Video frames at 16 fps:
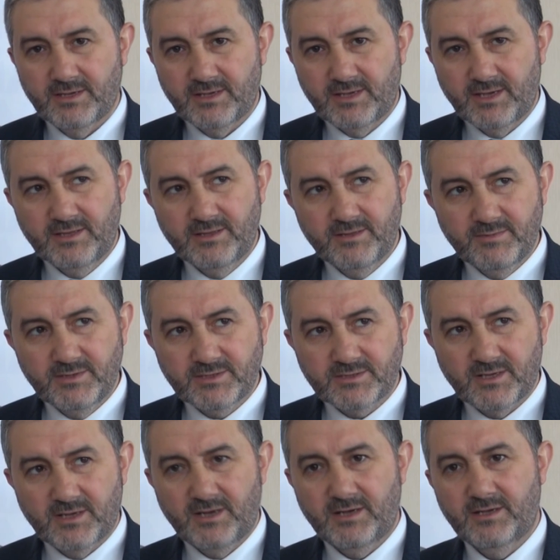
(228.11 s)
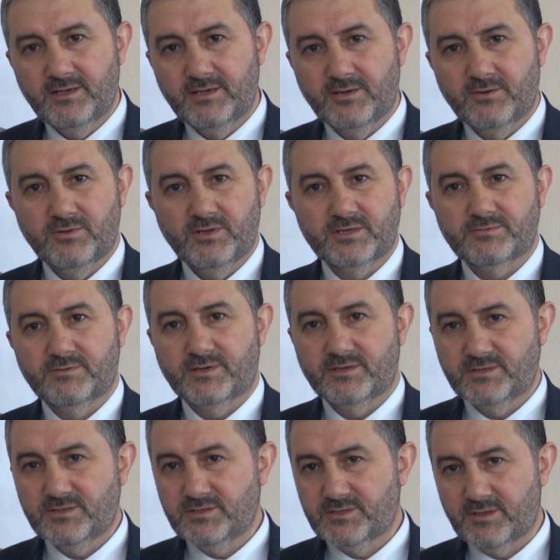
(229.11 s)
Kendimiz daha iyiye ulaşmak
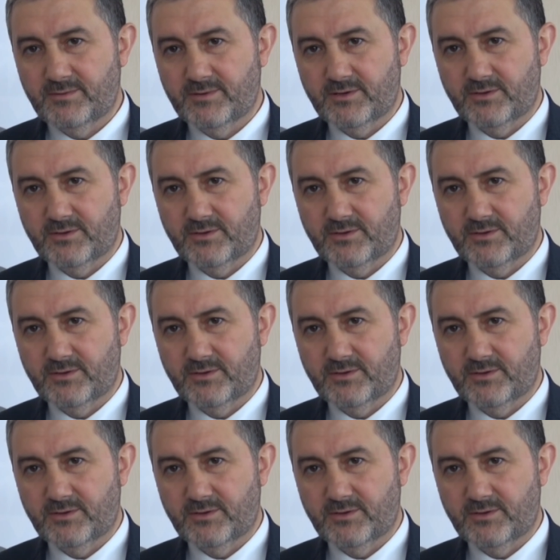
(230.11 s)
için çaba